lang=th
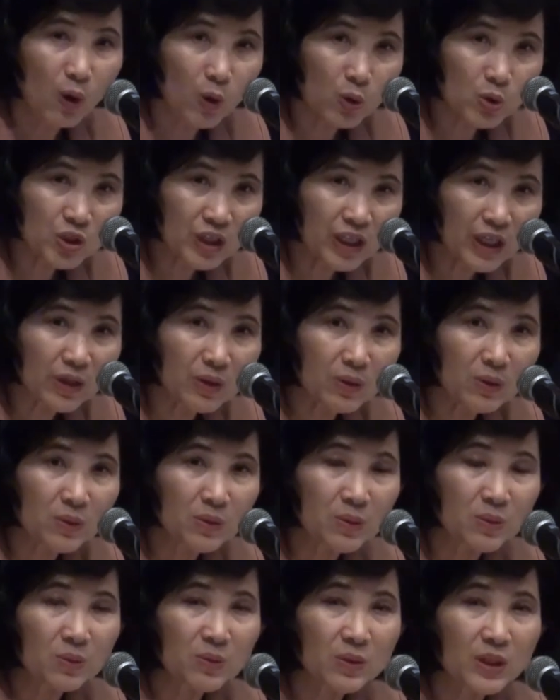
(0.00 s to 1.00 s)
low skill
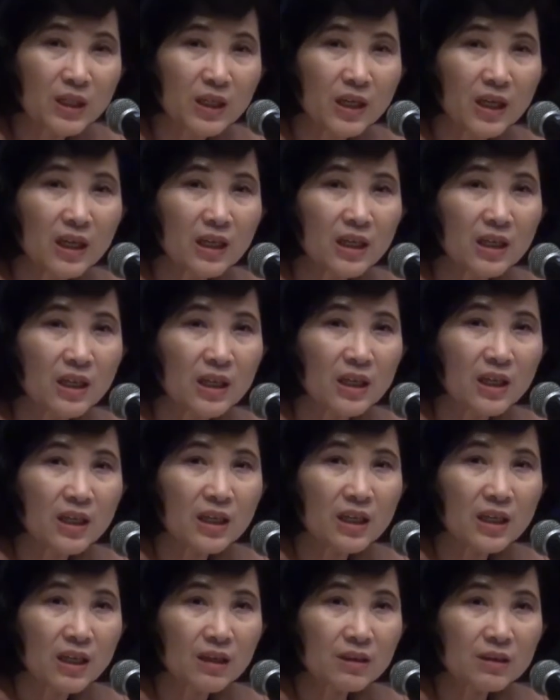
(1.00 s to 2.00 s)
นะคะ
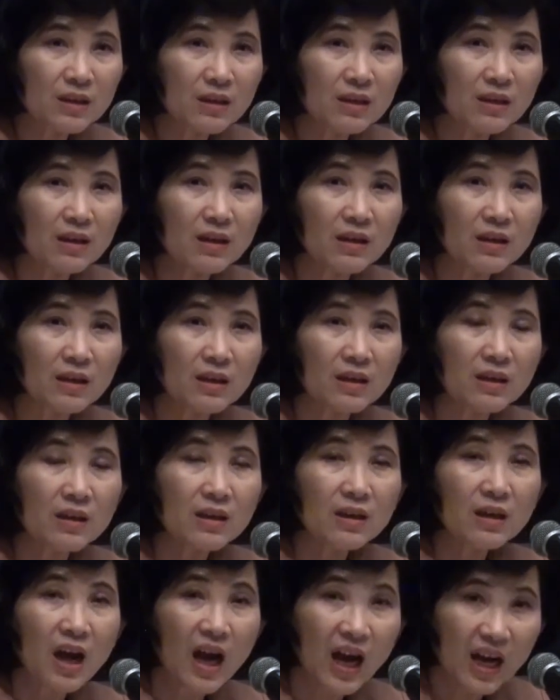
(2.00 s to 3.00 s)
แล้วก็
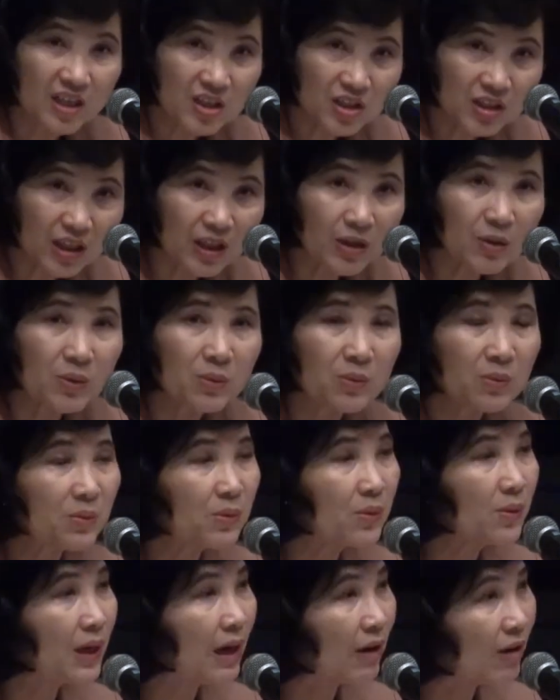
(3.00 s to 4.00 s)
high skill
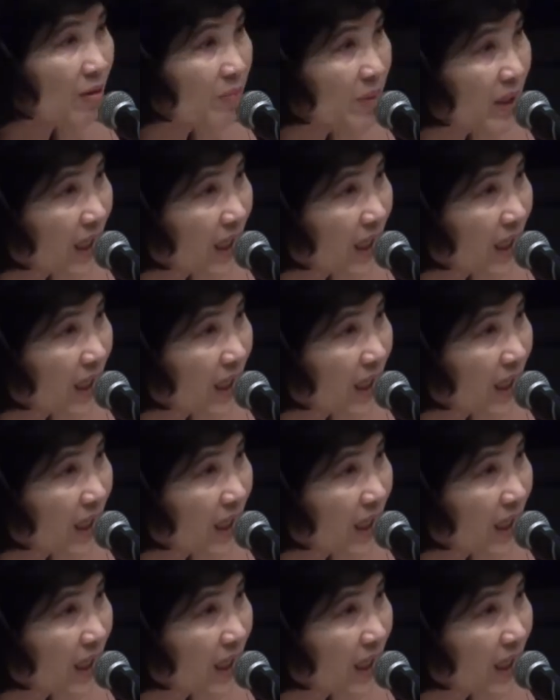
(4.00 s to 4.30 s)
เราก็